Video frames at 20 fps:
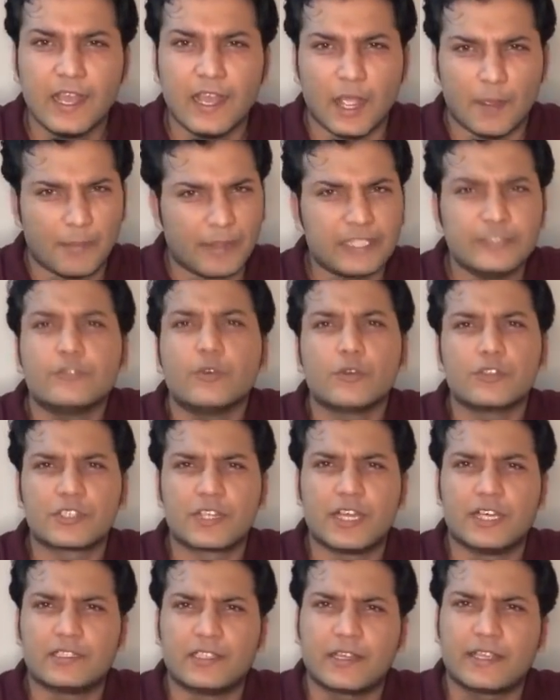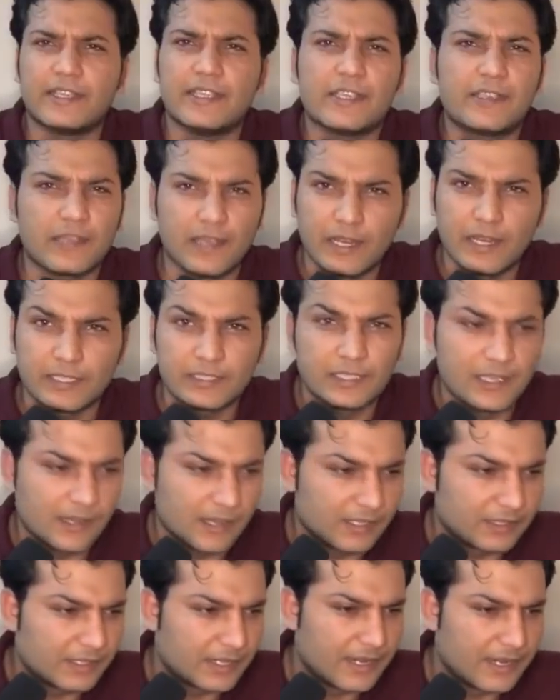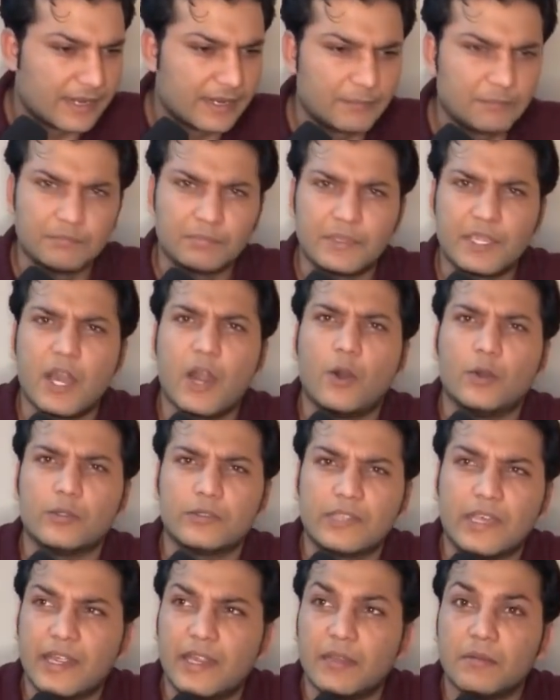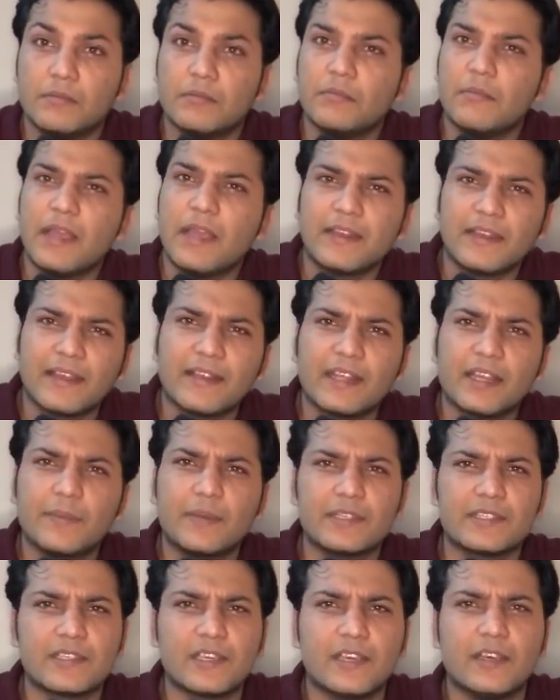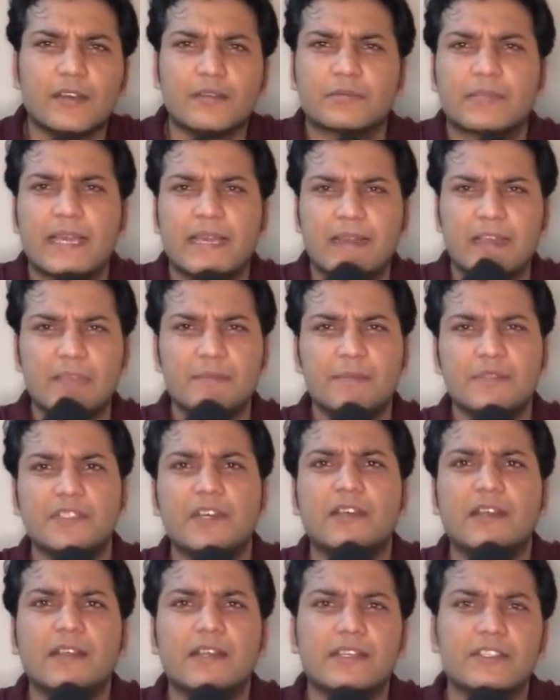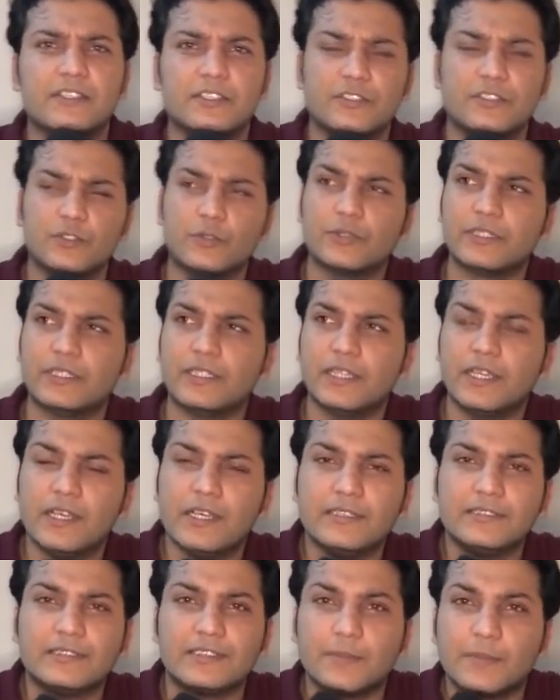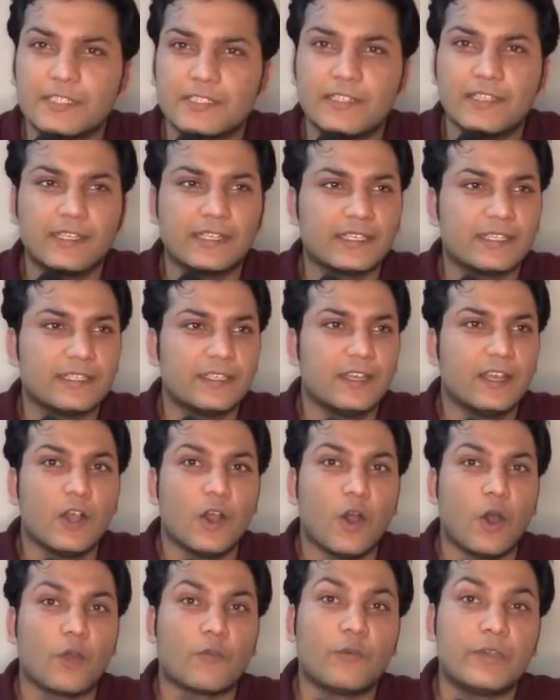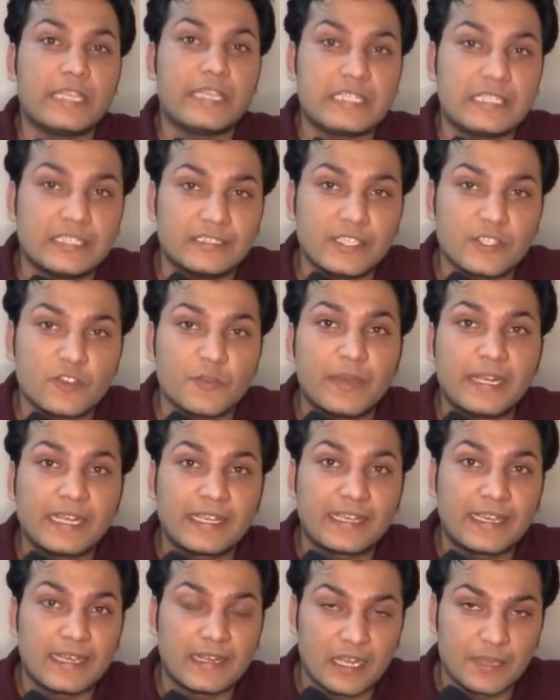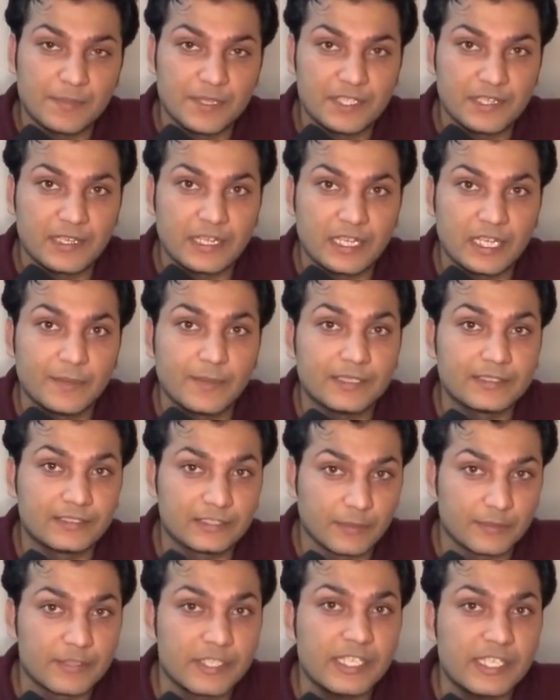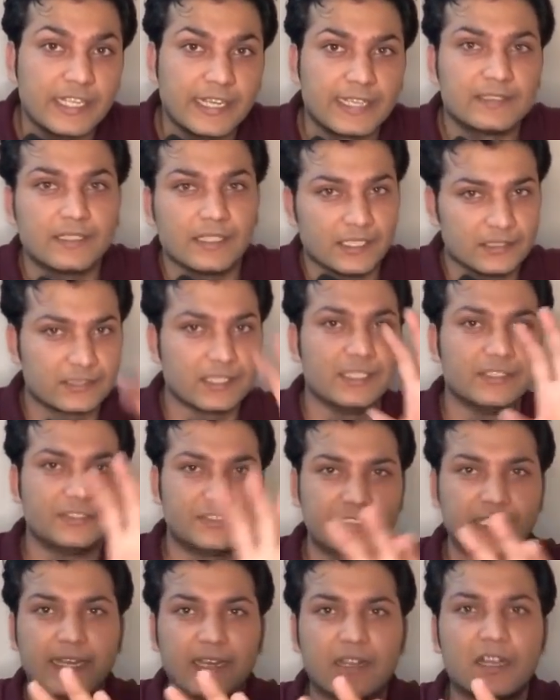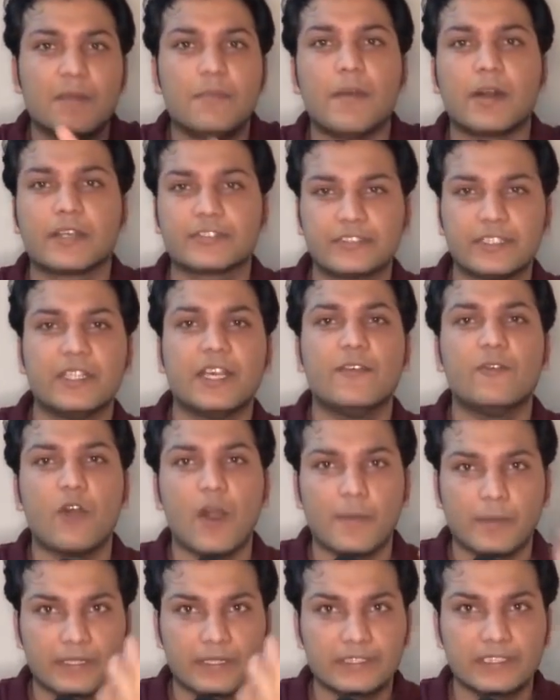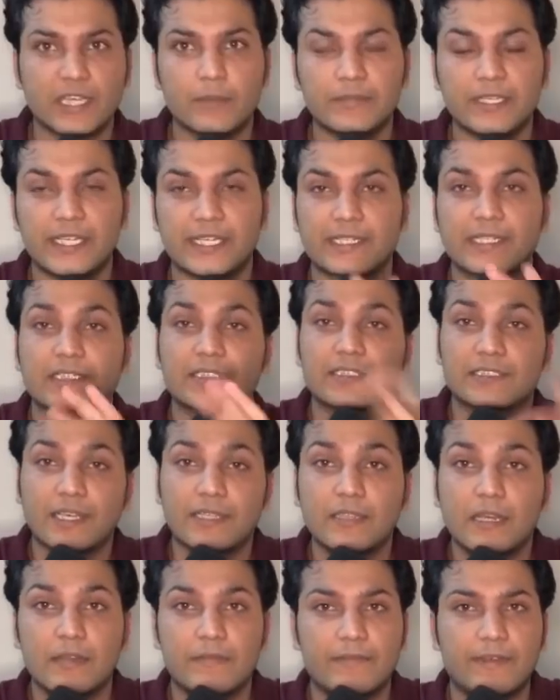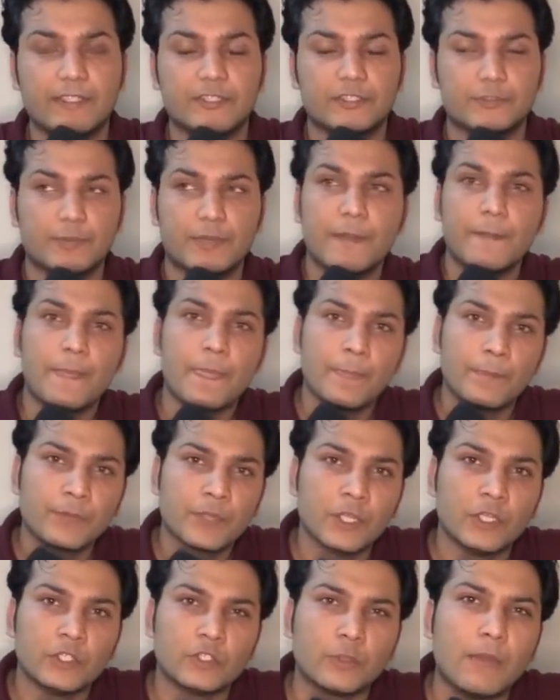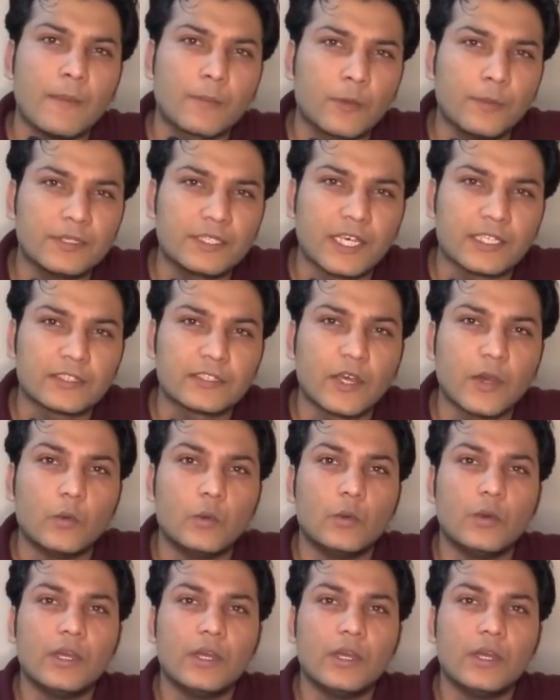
मैं ये सोच रहा था कि ये क्या अख्तियार हैं क्या होता है मैं नया नया बच्चा गहराई में जाना नहीं चीज़ों की समझना नहीं और वही चीज़ें जो मैंने गहराई में जाने के बाद समझी हैं दरअसल इस चैनल का मकसद है वो आपके सामने रखना सादा अल्फाज में तो मैं आपको बताता हूँ